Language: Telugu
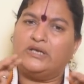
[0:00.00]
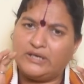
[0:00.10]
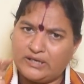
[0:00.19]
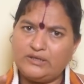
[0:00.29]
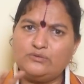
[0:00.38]

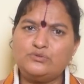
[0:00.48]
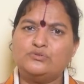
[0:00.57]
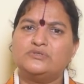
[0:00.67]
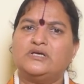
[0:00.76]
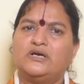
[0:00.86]
నేను
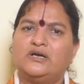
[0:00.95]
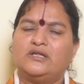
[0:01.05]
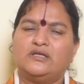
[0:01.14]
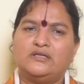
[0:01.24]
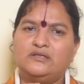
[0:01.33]
చూశానండి
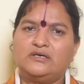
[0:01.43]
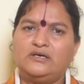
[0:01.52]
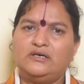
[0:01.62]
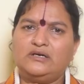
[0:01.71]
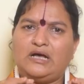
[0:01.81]

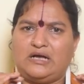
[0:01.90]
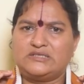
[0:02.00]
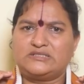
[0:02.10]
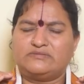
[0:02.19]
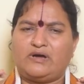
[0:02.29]
ఎందుకనంటే ఆ
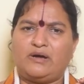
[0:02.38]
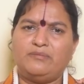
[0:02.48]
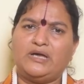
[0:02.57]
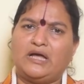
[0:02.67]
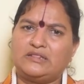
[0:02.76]

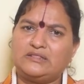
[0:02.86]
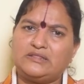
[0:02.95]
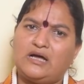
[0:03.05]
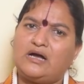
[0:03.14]
స్వామి అంత